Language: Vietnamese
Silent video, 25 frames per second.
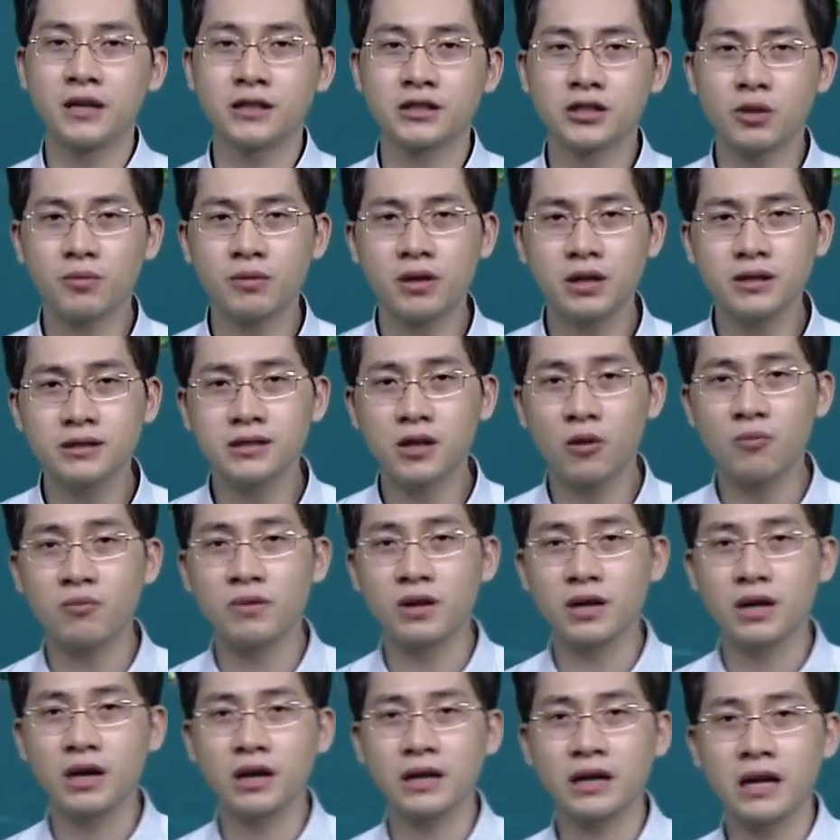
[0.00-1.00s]
Trong cơn dông
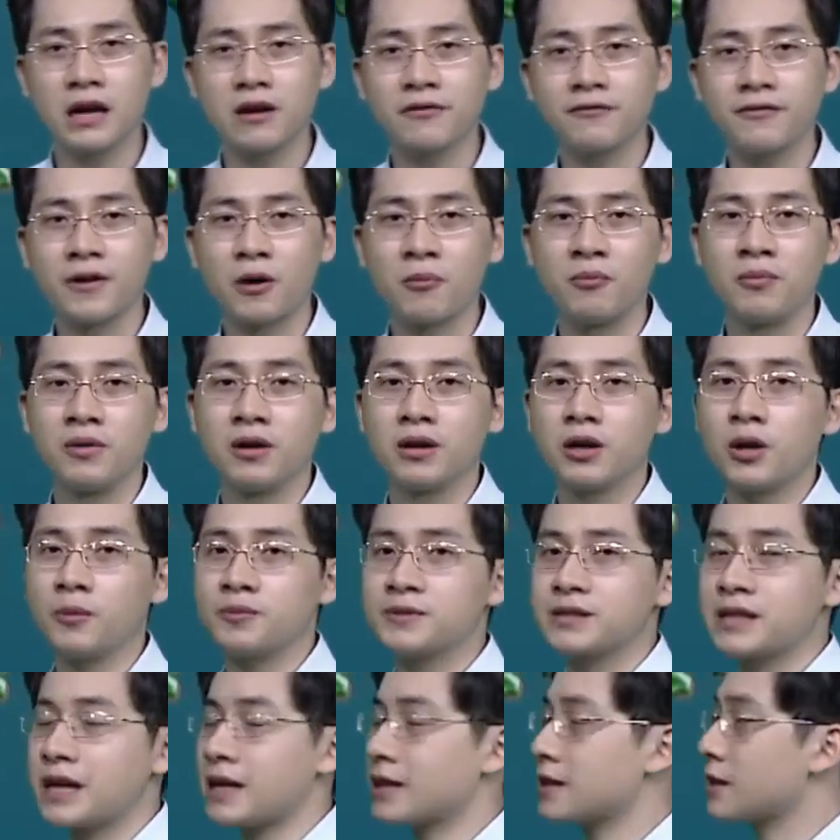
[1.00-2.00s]
cần đề phòng
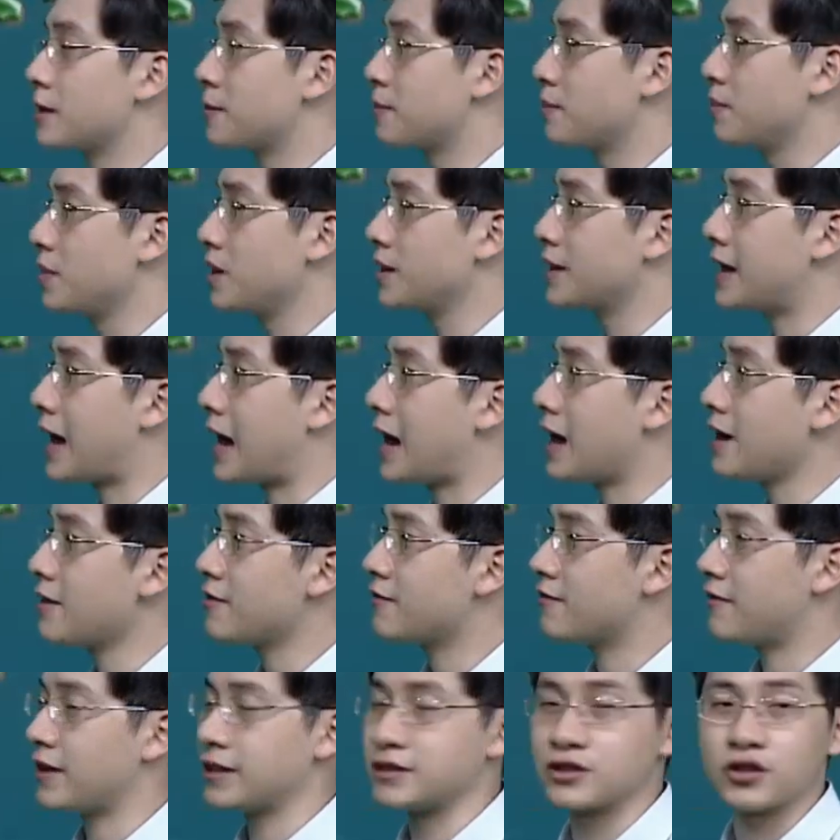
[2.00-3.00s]
lốc sét, mưa đá
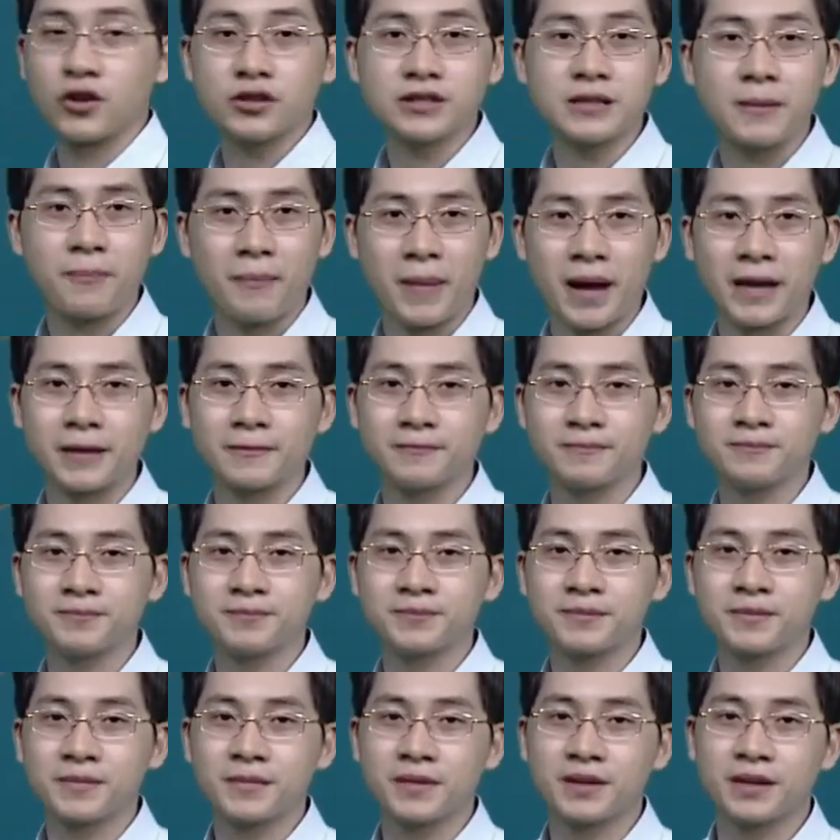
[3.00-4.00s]
và gió giật mạnh.
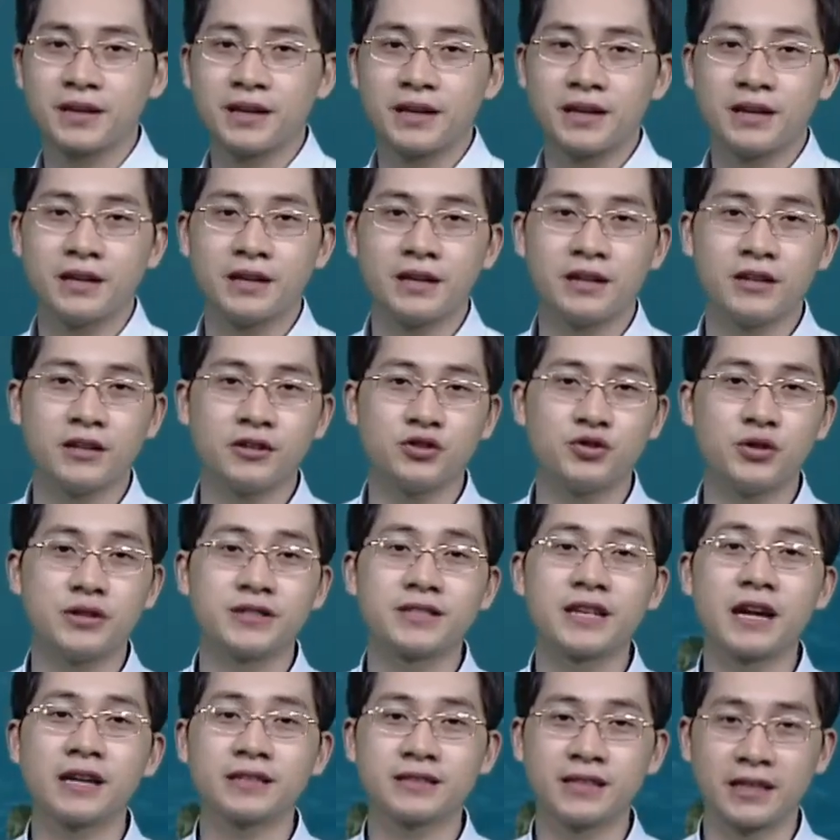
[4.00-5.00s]
Chuyển
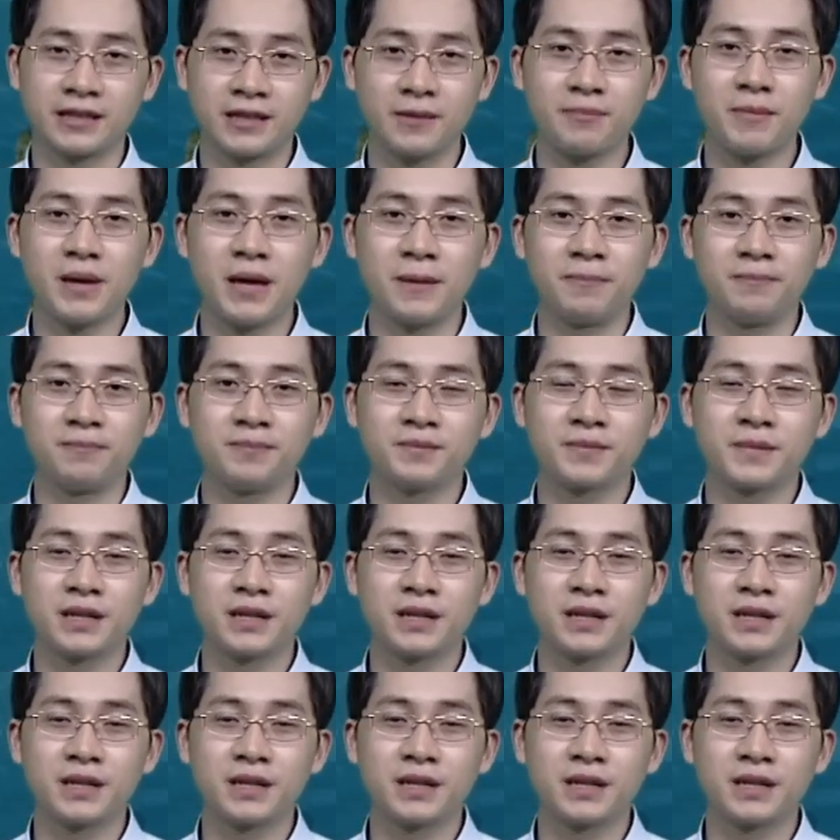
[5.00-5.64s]
sang thời tiết biển.